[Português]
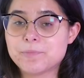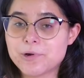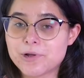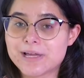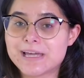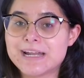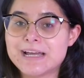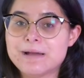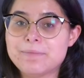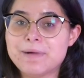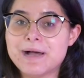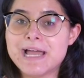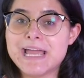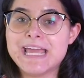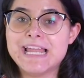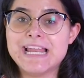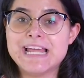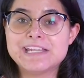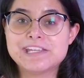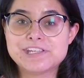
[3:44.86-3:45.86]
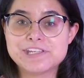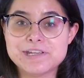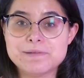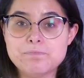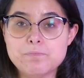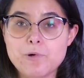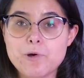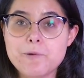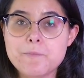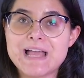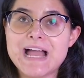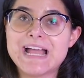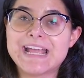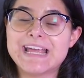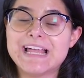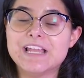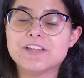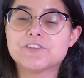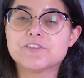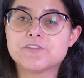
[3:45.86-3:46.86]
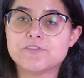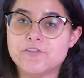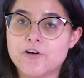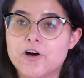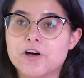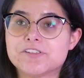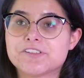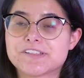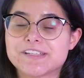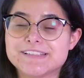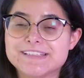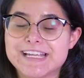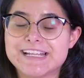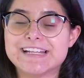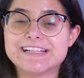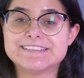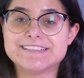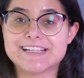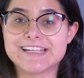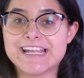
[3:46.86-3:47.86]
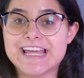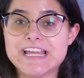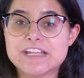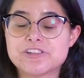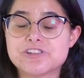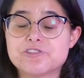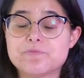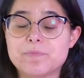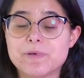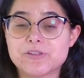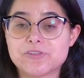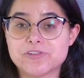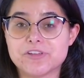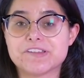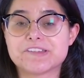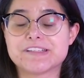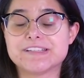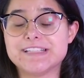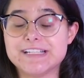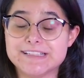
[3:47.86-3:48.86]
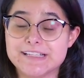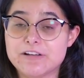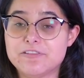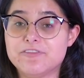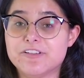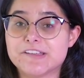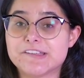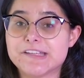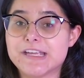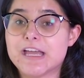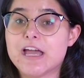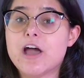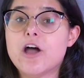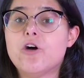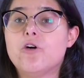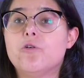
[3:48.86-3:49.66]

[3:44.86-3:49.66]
programa, ele é tipo aquelas fotos que tem na internet de pessoas que tentaram fazer